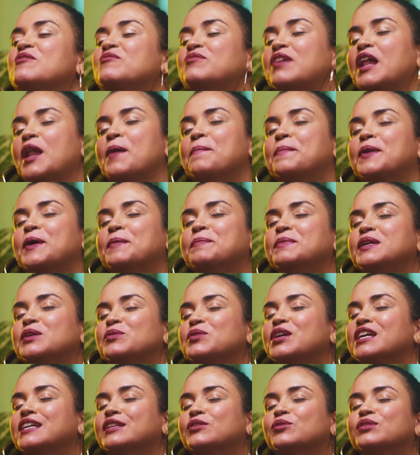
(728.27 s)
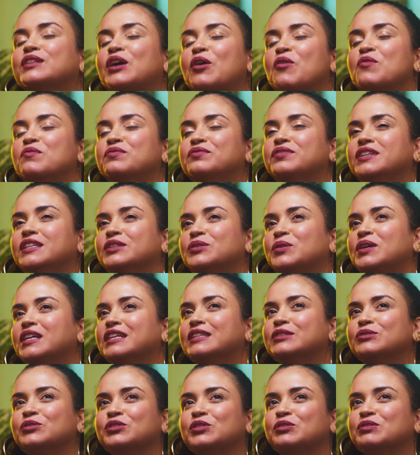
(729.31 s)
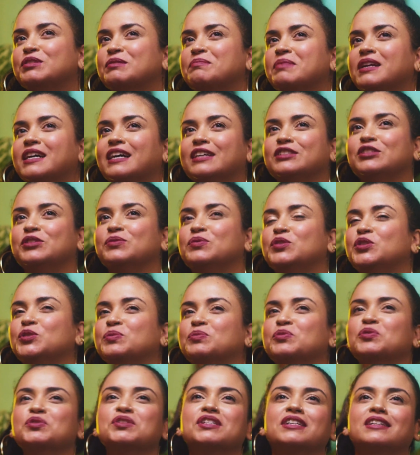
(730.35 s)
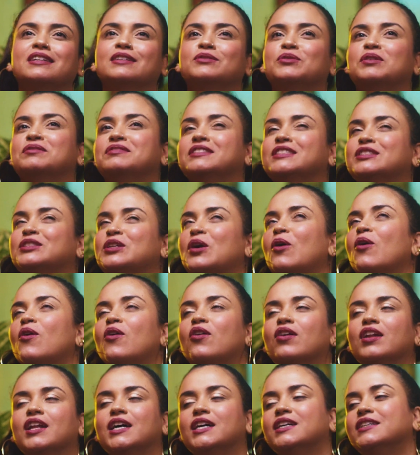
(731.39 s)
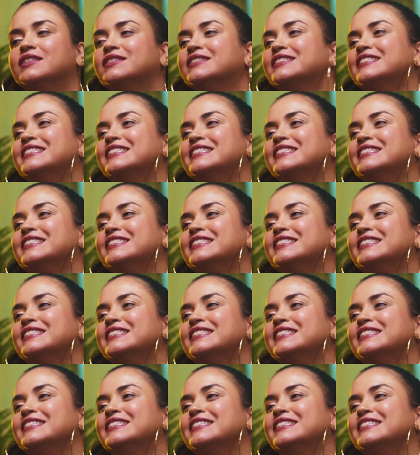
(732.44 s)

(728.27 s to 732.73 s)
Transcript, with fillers: Fala pra mim o que, que tu tá ouvindo aí nos teus aplicativos de música, na tua vitrola.